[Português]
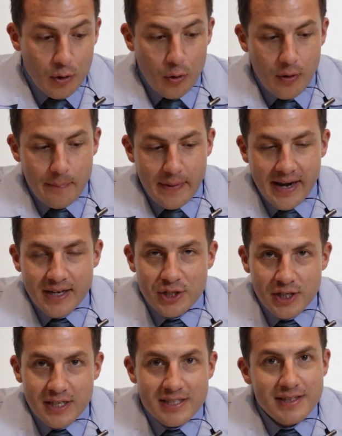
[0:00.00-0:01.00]
com a
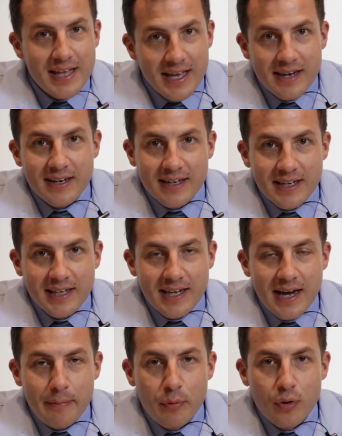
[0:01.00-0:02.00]
parte externa, que
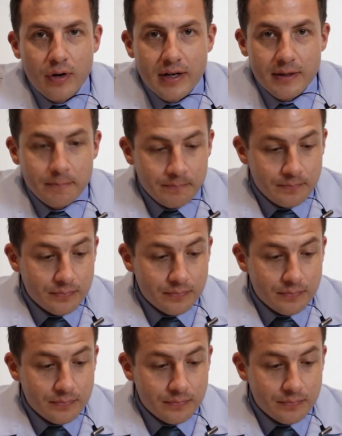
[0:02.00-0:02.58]
é a boca.